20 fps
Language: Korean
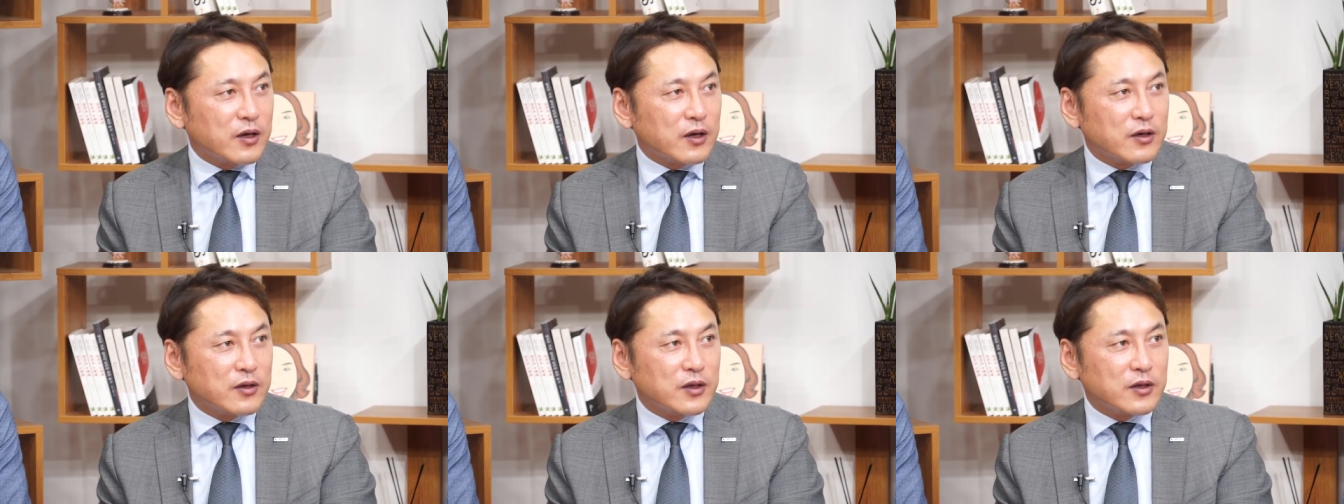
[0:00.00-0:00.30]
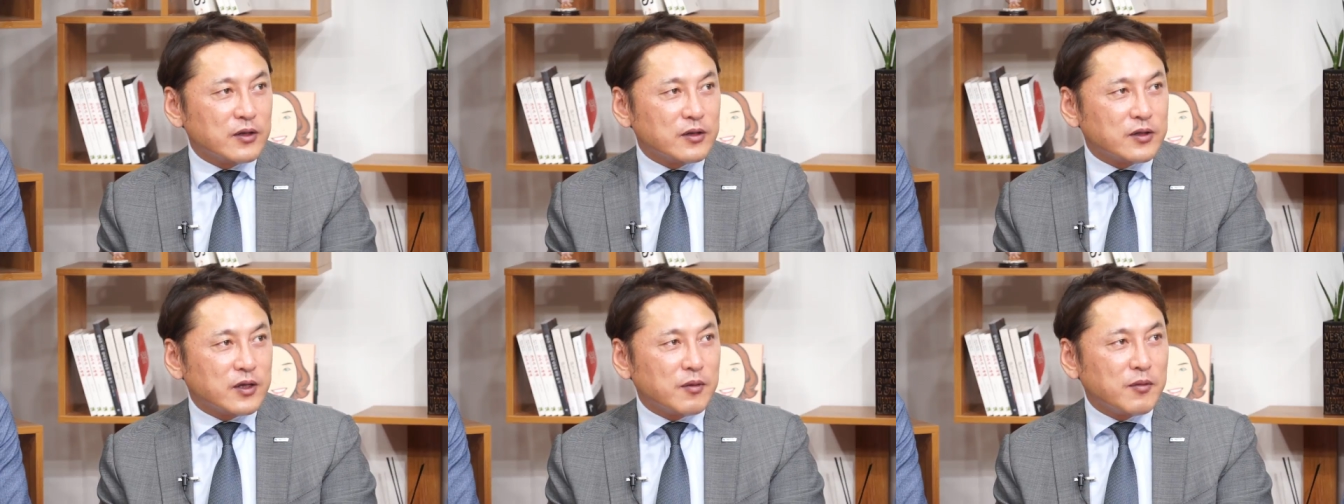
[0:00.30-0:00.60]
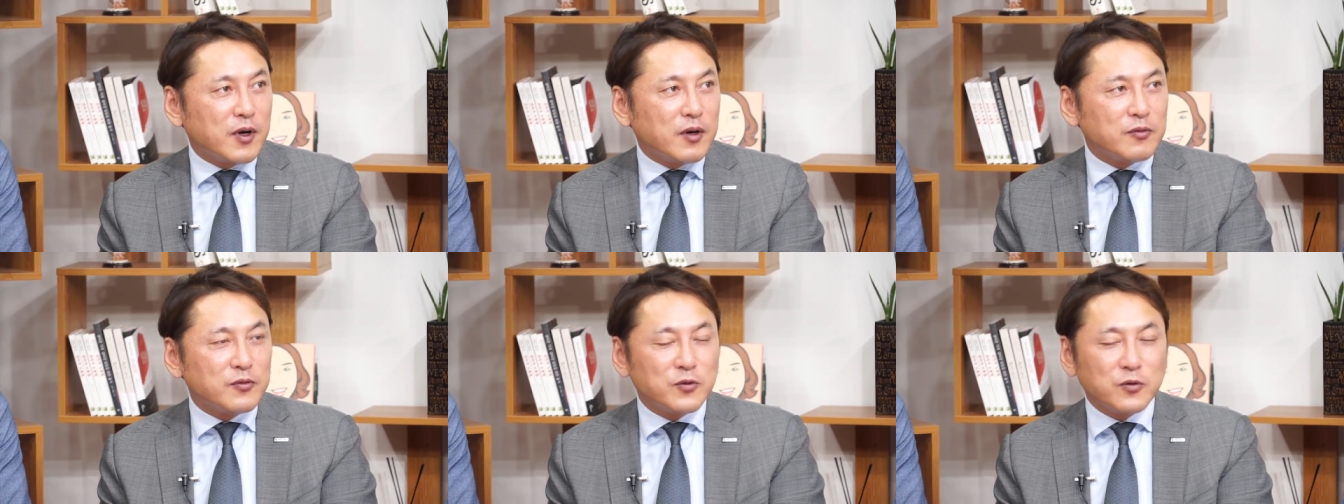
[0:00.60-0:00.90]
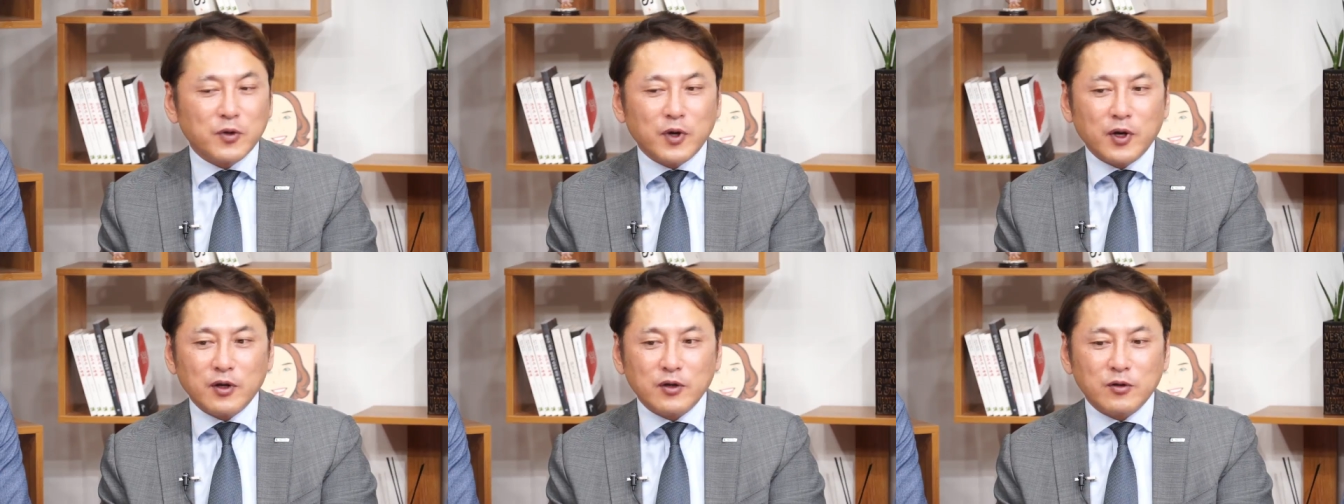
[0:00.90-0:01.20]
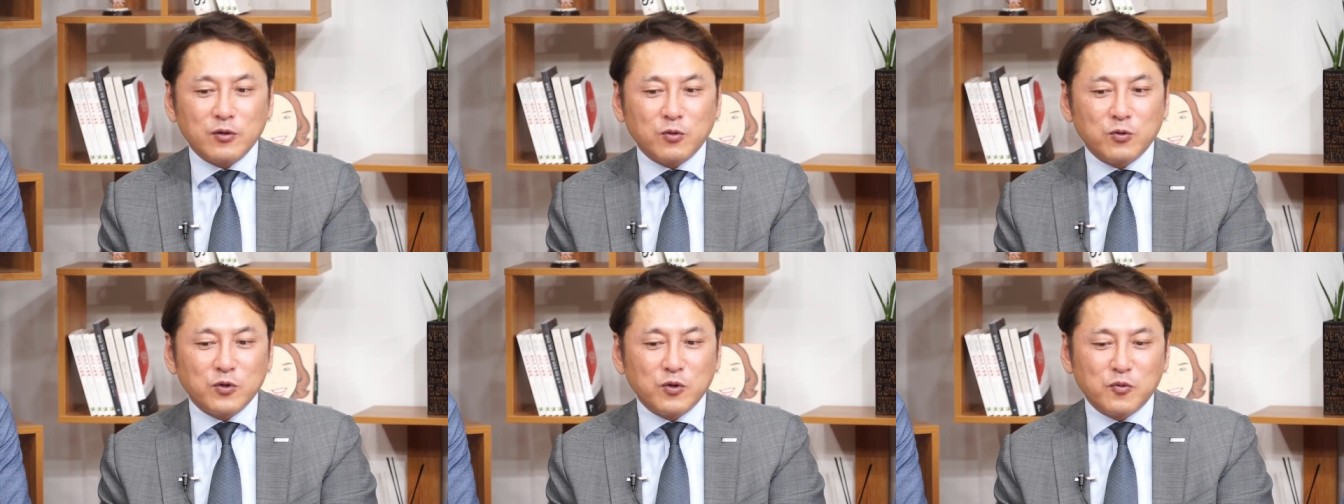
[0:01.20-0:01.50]
근데 이제 제 마음속에
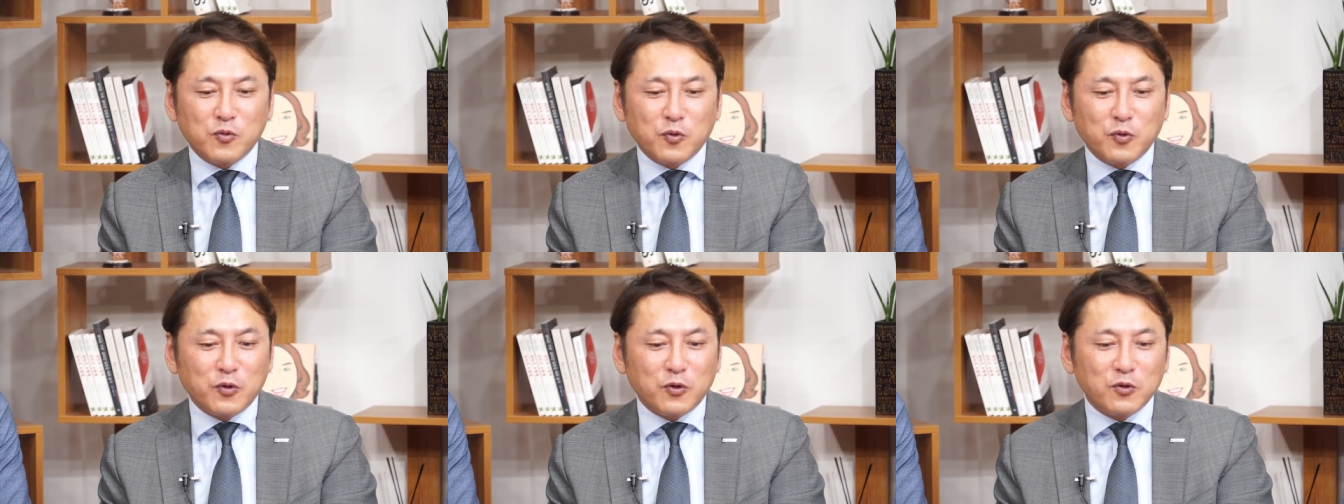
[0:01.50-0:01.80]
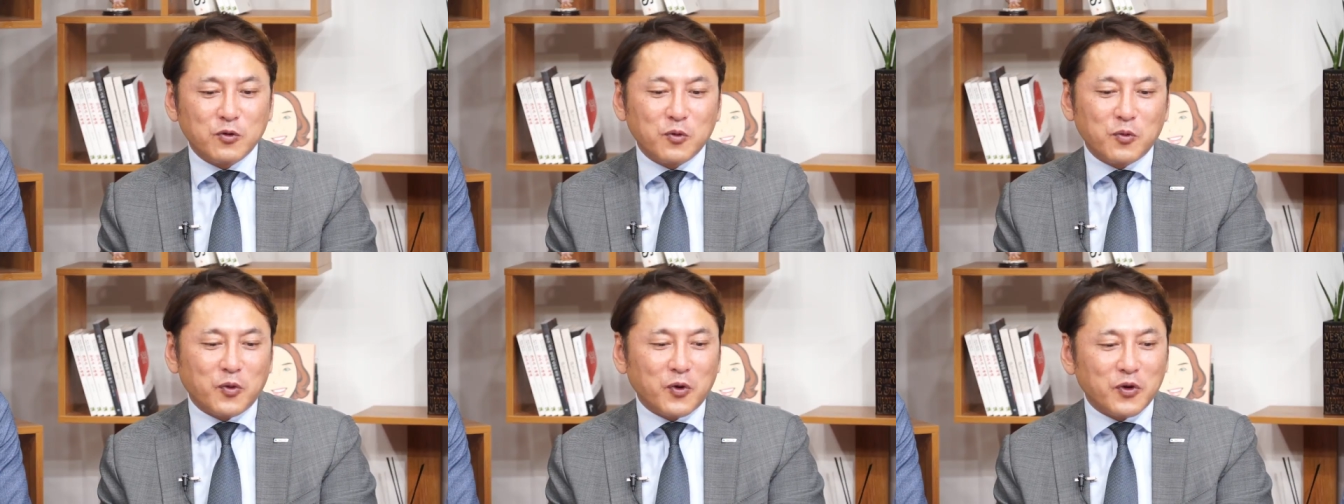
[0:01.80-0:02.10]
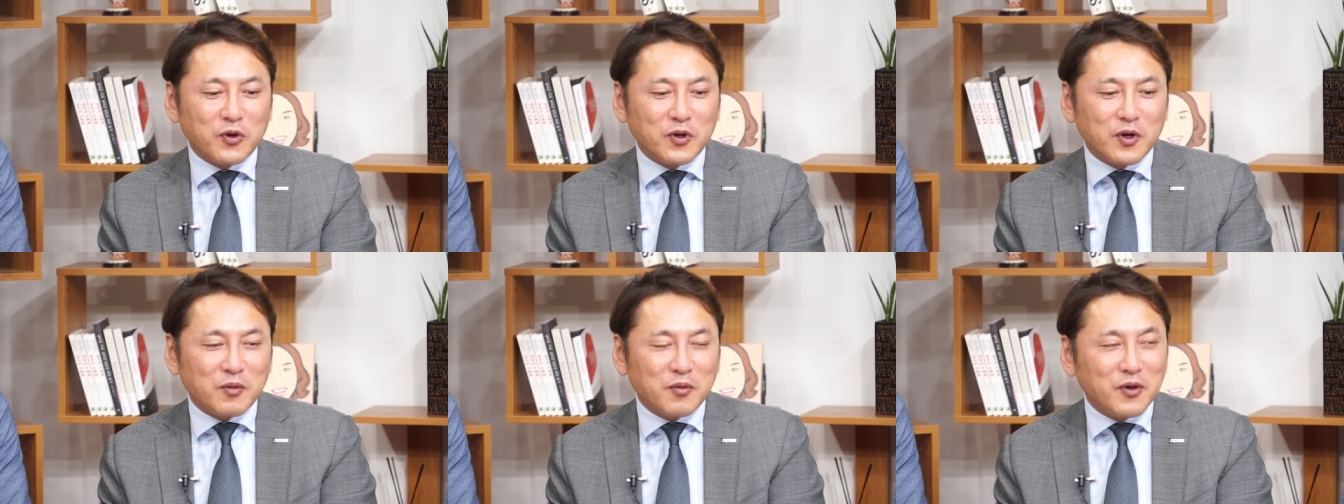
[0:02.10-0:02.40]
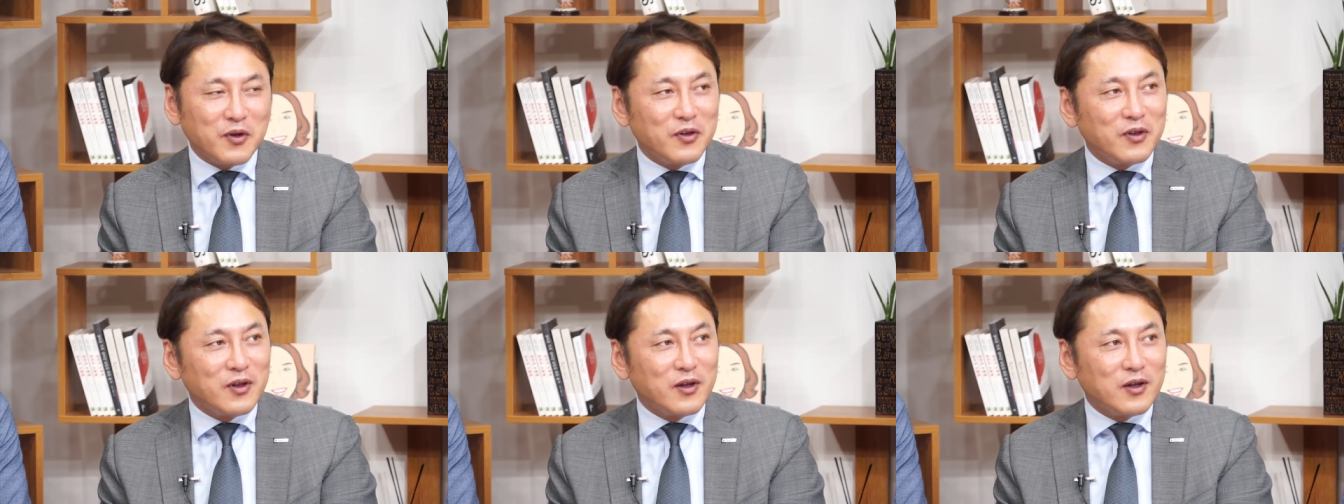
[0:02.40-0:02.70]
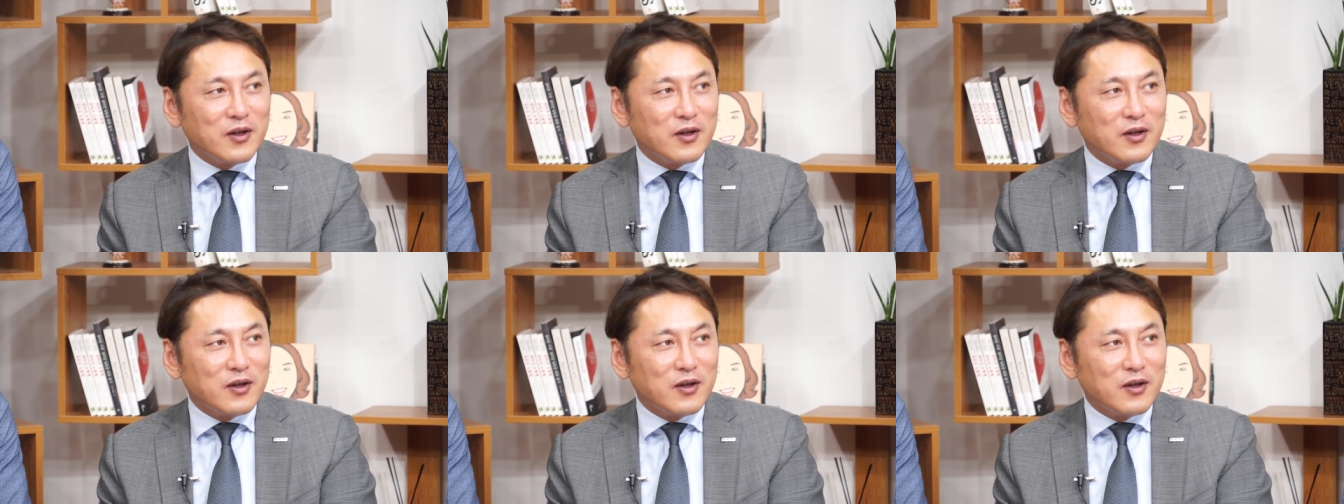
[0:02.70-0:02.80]
이제 도전 목표는 또 뭐였냐면